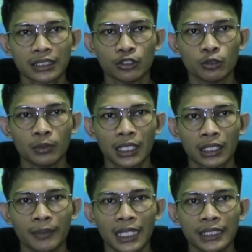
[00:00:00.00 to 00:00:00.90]

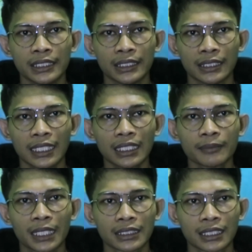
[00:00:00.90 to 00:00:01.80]
sejumlah bayi yang
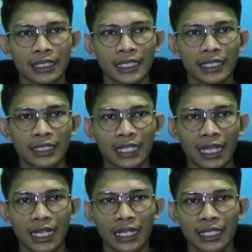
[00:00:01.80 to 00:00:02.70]
berasal dari
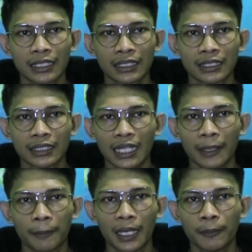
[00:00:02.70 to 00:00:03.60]
kalangan
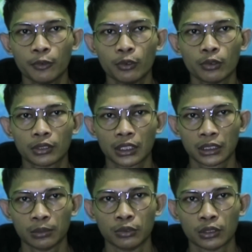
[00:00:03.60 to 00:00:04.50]
tak mampu
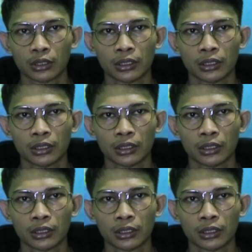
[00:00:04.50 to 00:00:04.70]
tersebut.